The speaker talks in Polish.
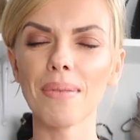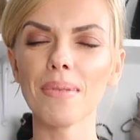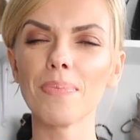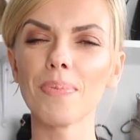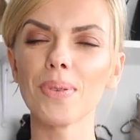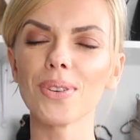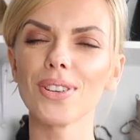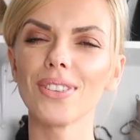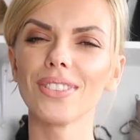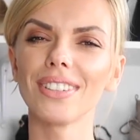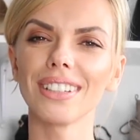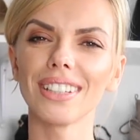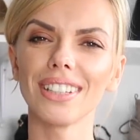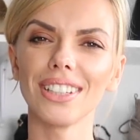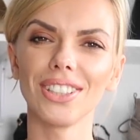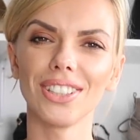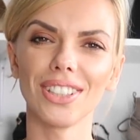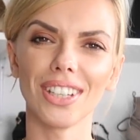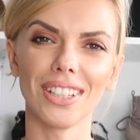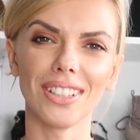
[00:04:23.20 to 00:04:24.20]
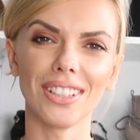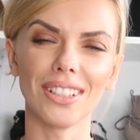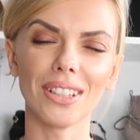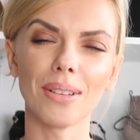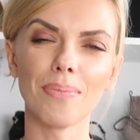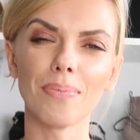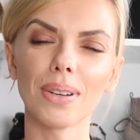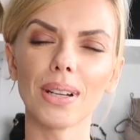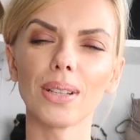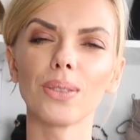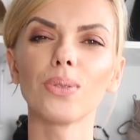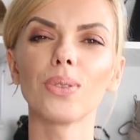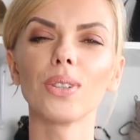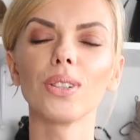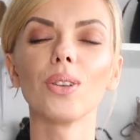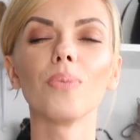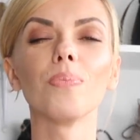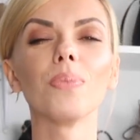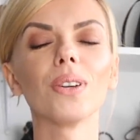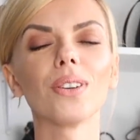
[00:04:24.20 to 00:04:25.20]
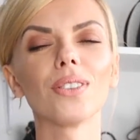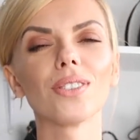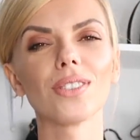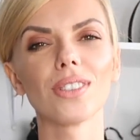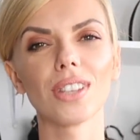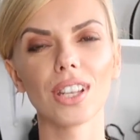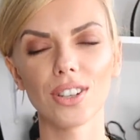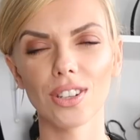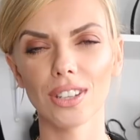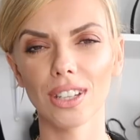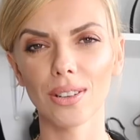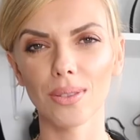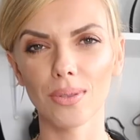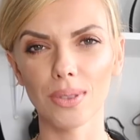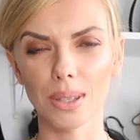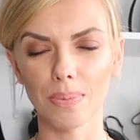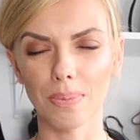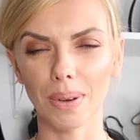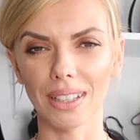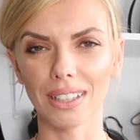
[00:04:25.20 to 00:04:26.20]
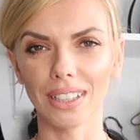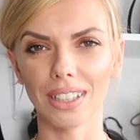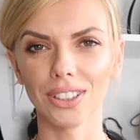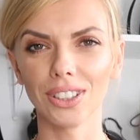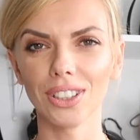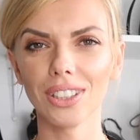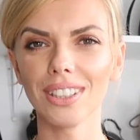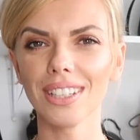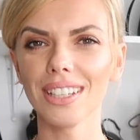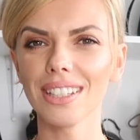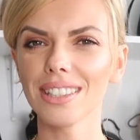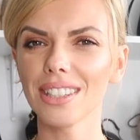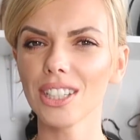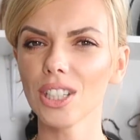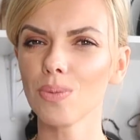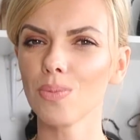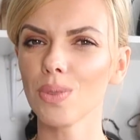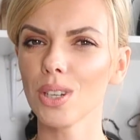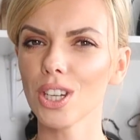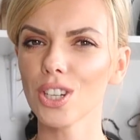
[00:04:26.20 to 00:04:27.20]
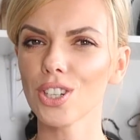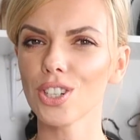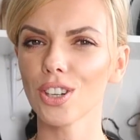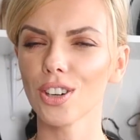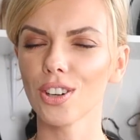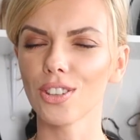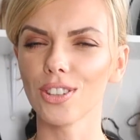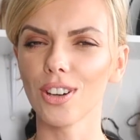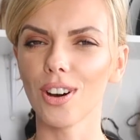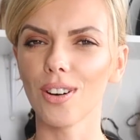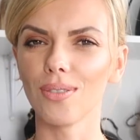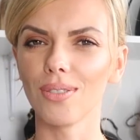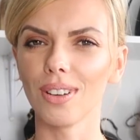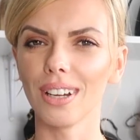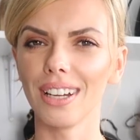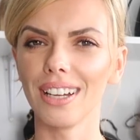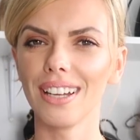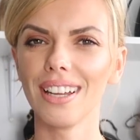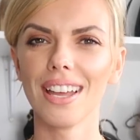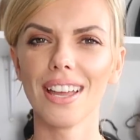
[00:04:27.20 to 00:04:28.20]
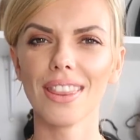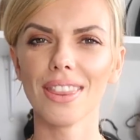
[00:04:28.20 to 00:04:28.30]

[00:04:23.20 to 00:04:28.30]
mamy początek jesieni, temperatury dopiero zaczynają spadać i nie jesteśmy jeszcze gotowe